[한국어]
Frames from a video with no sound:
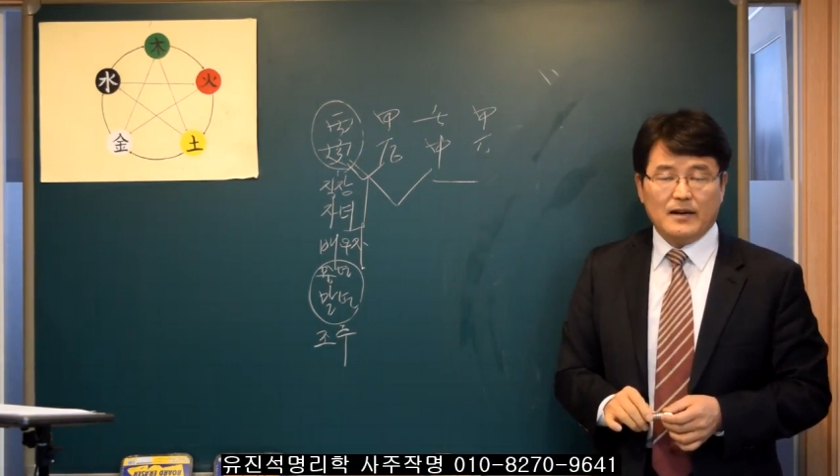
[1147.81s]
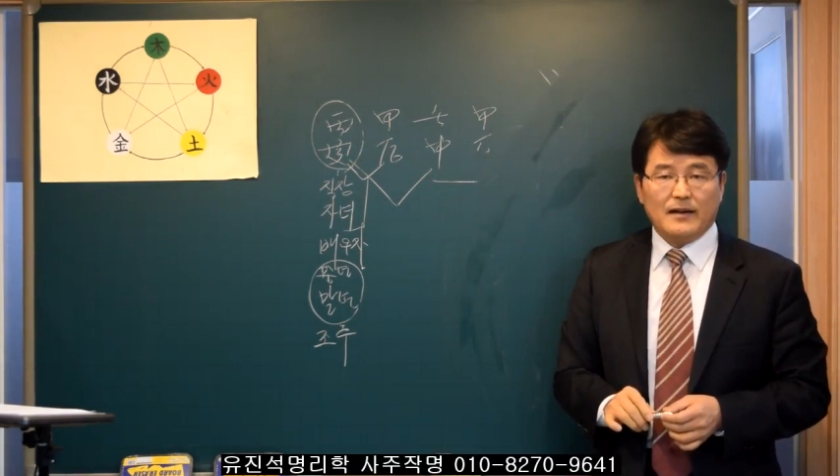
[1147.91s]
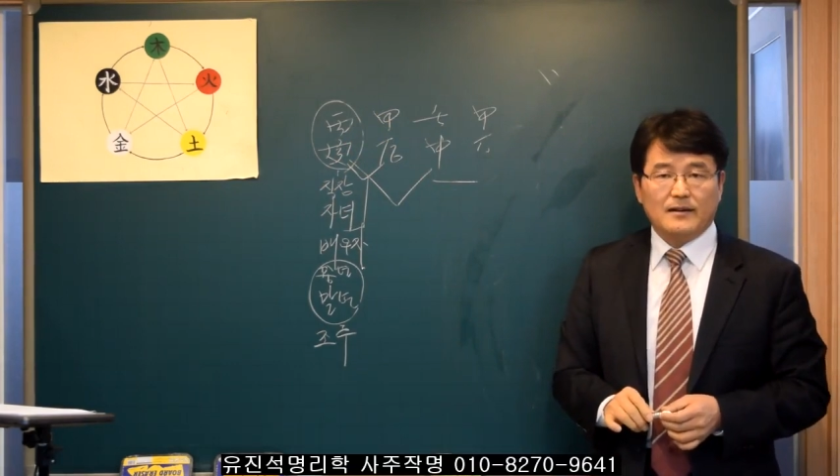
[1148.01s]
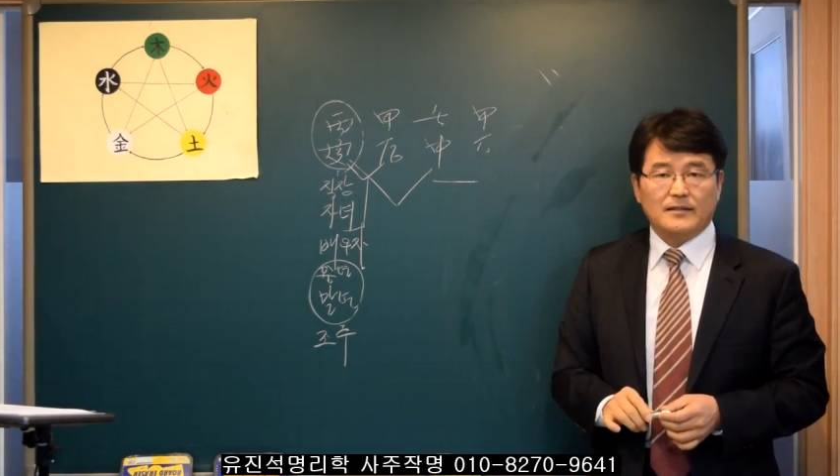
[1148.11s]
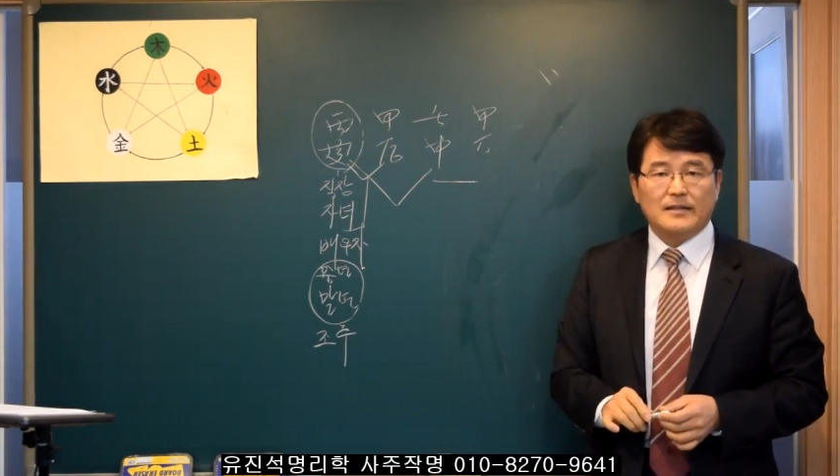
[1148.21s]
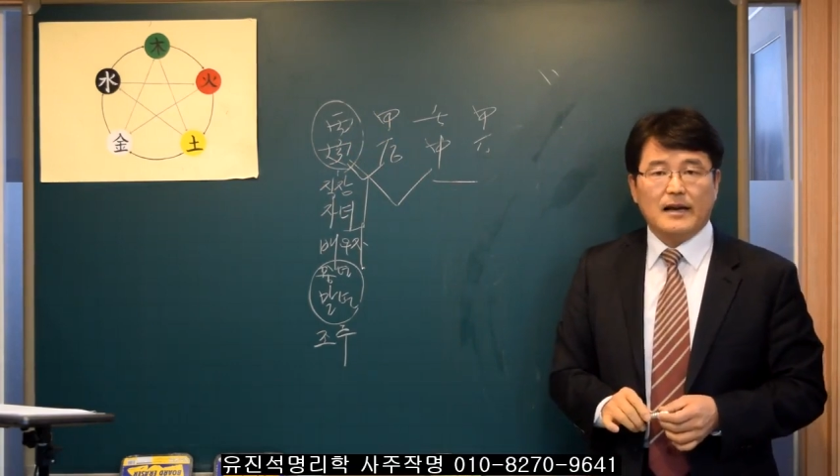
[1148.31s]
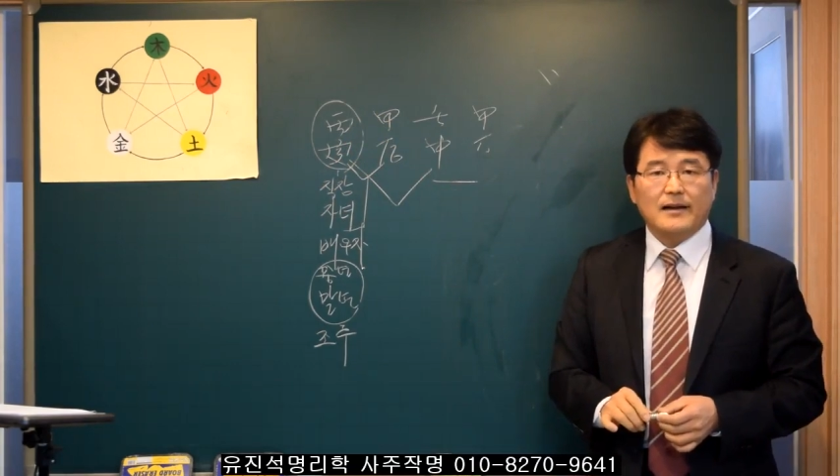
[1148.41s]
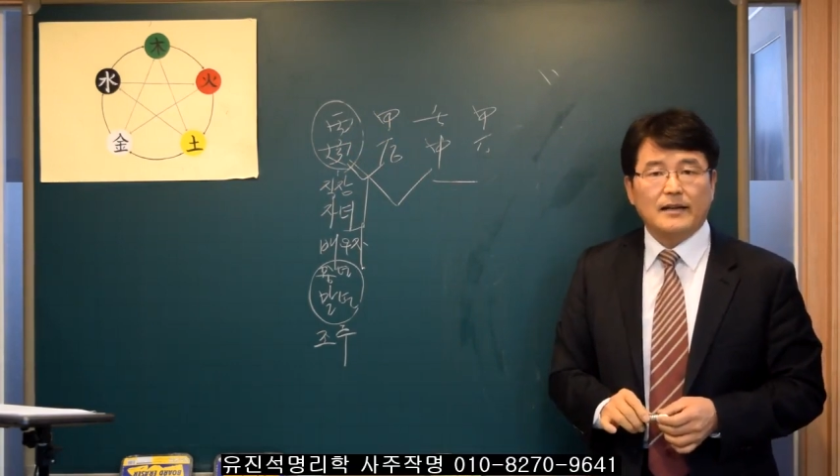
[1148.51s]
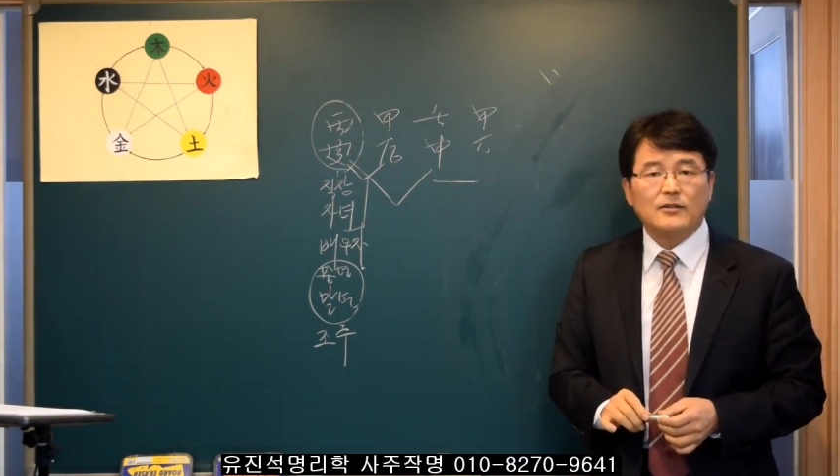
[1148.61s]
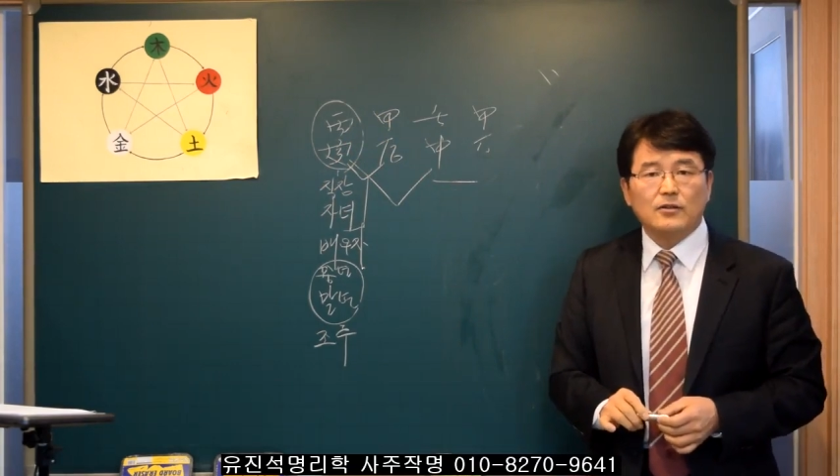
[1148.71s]
하는 것이
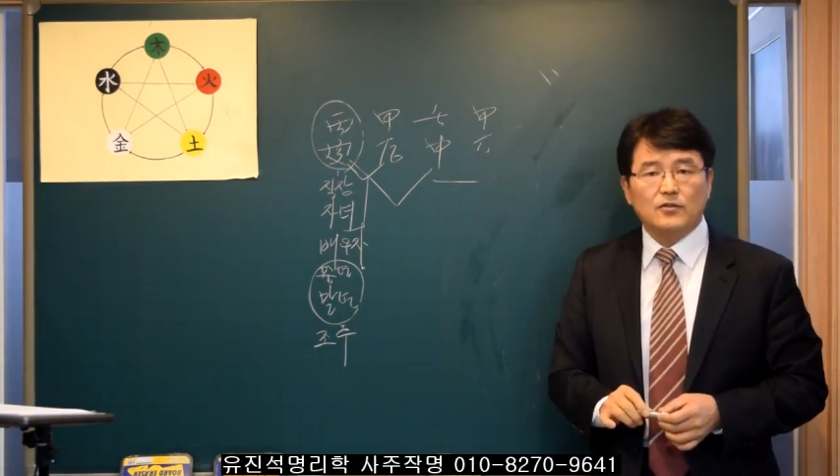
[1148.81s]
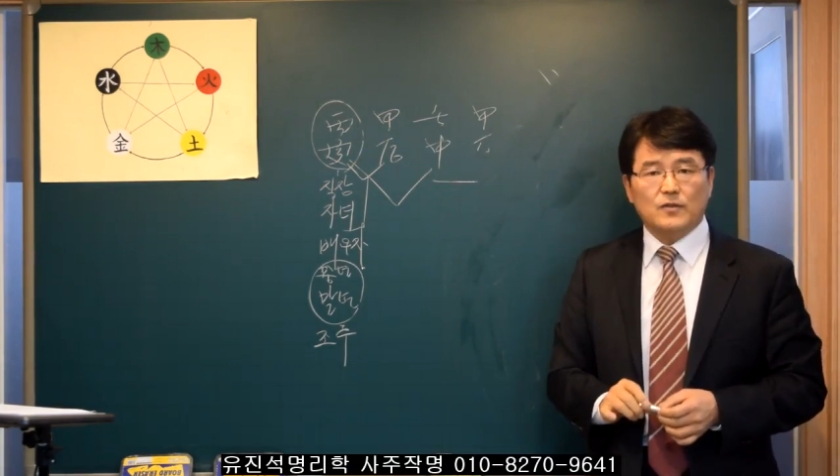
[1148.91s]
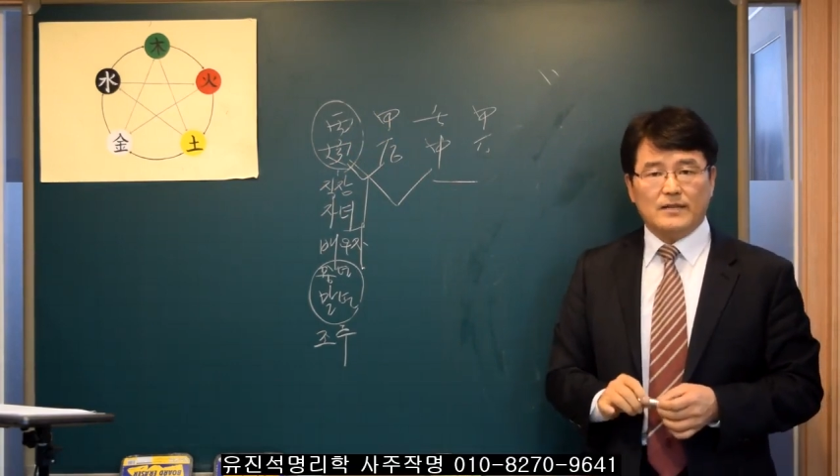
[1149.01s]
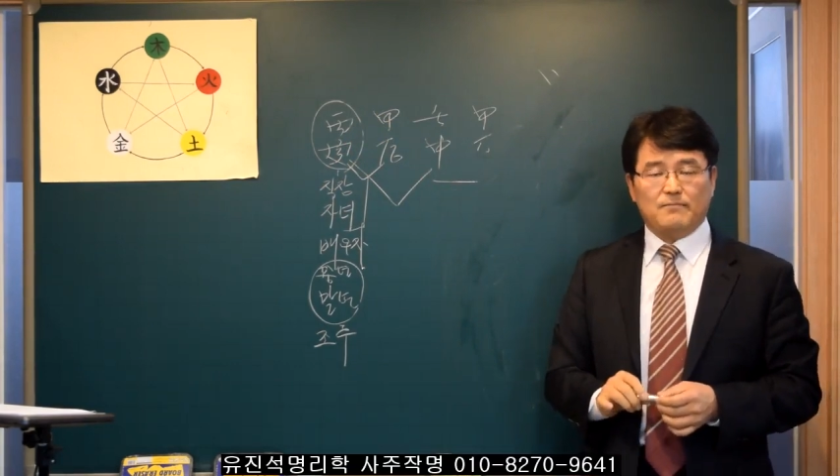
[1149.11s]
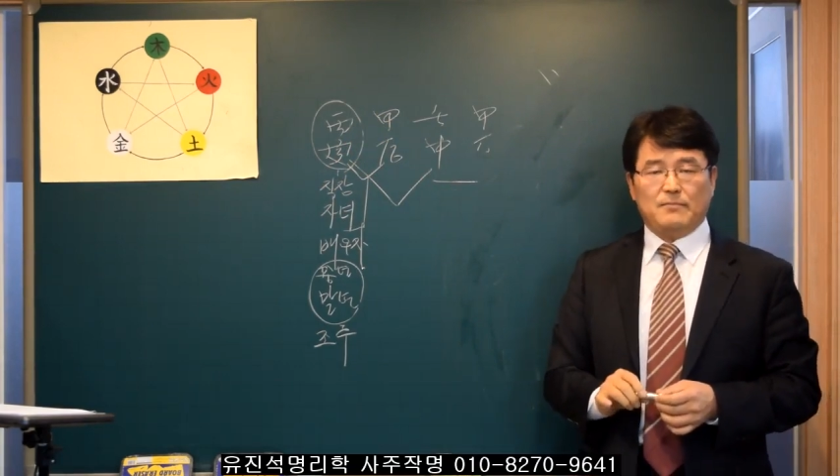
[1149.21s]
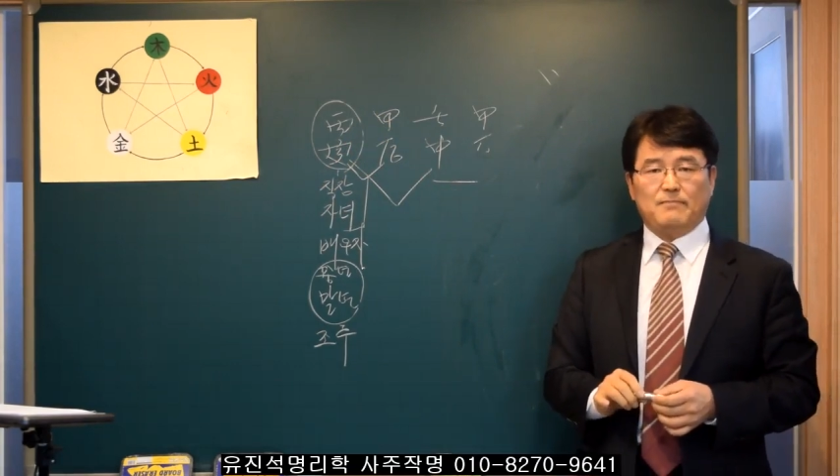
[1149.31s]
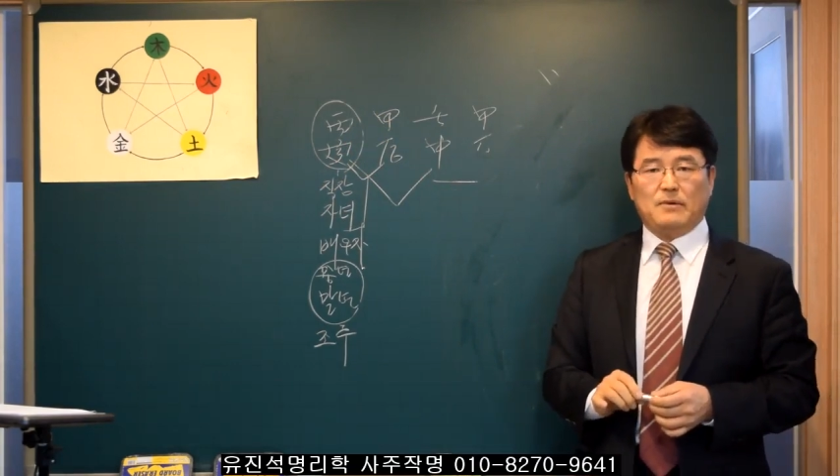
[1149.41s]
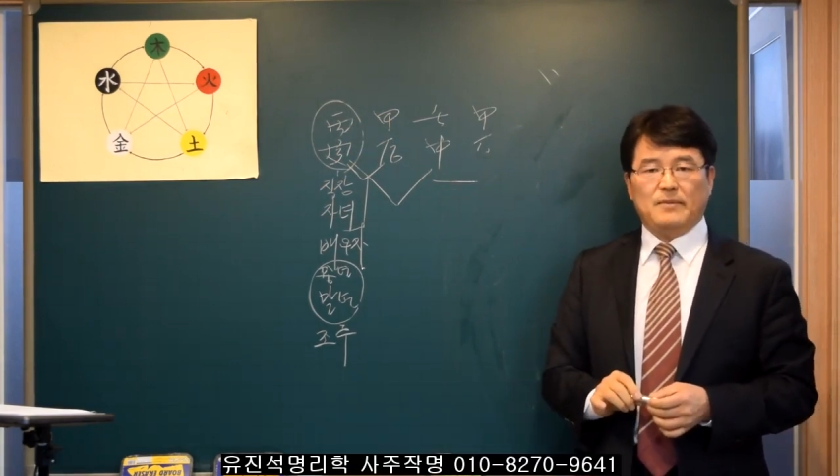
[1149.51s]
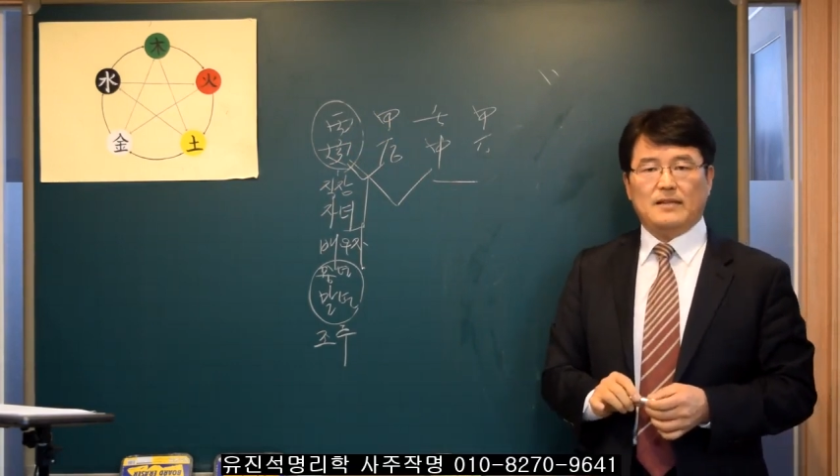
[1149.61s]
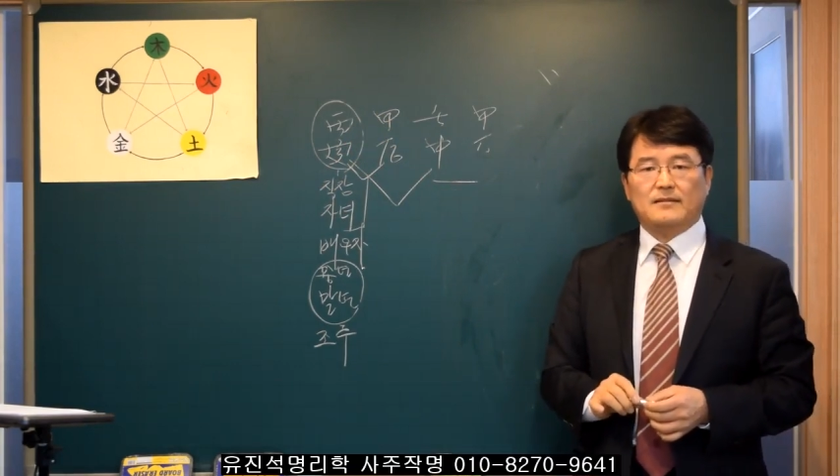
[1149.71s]
하나의 특수한
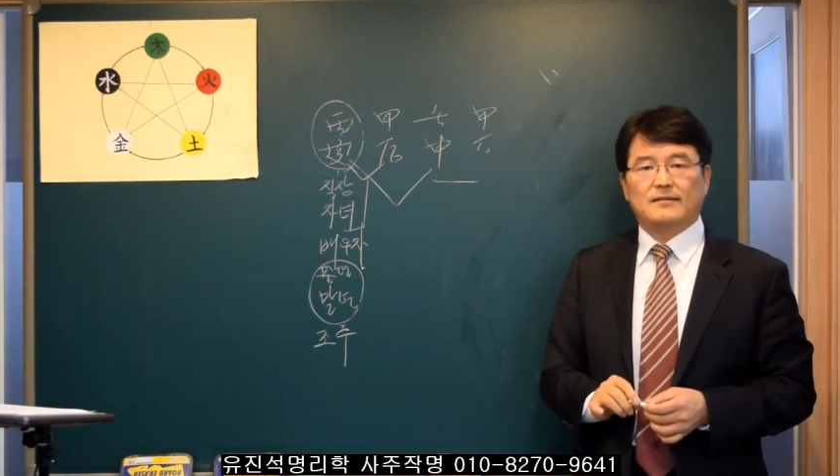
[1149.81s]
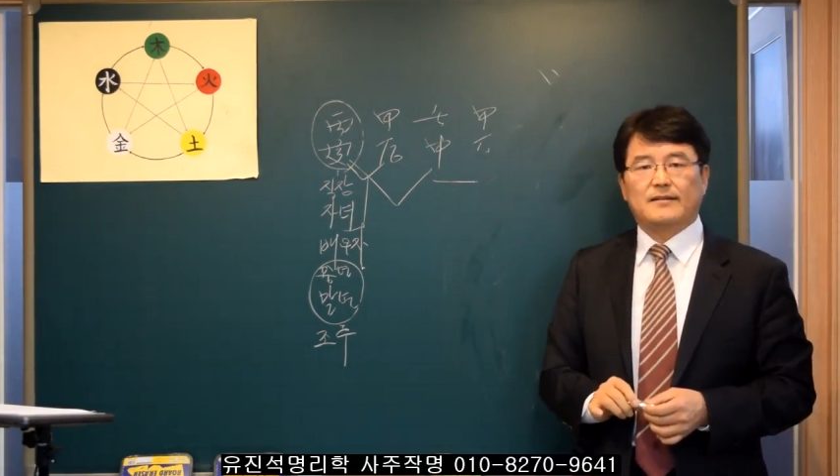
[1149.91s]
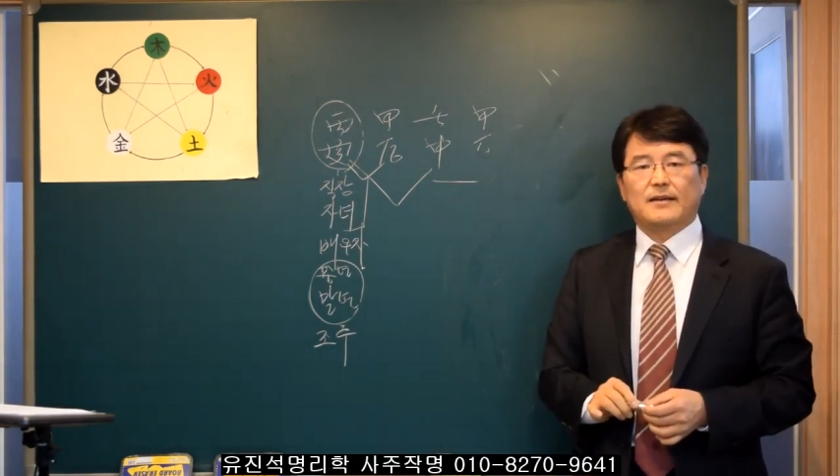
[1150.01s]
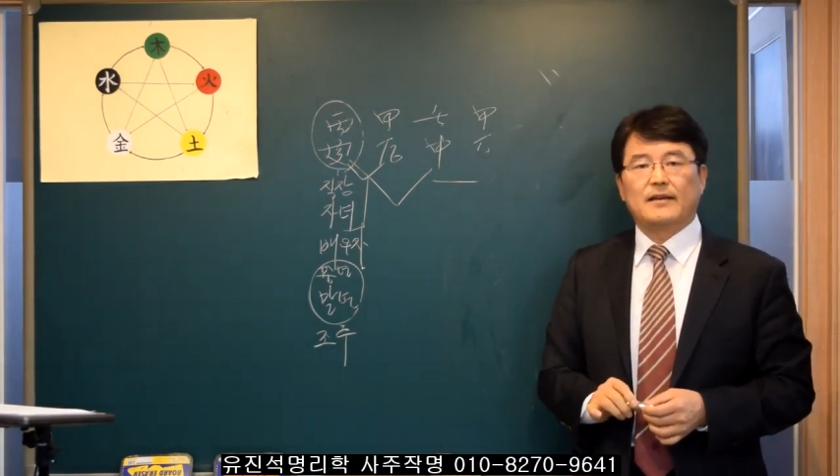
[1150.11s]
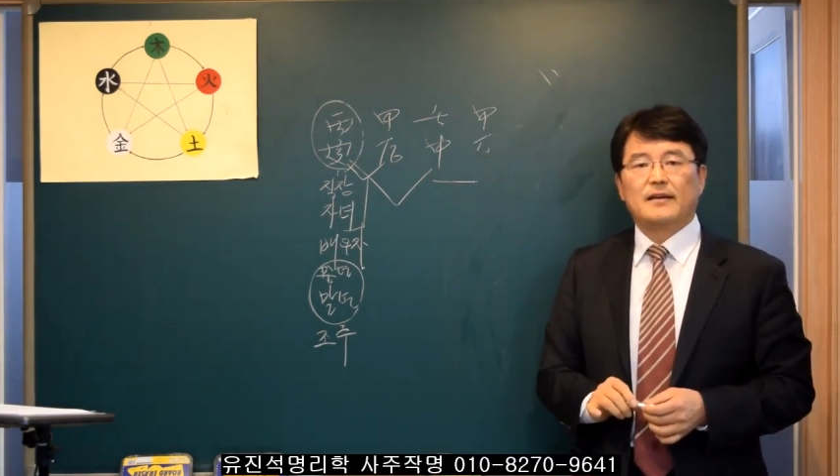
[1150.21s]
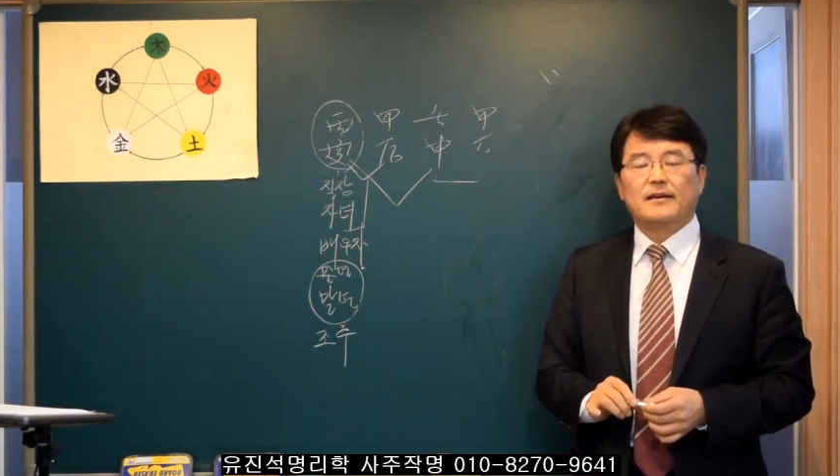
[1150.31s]
비법이다 저는 이렇게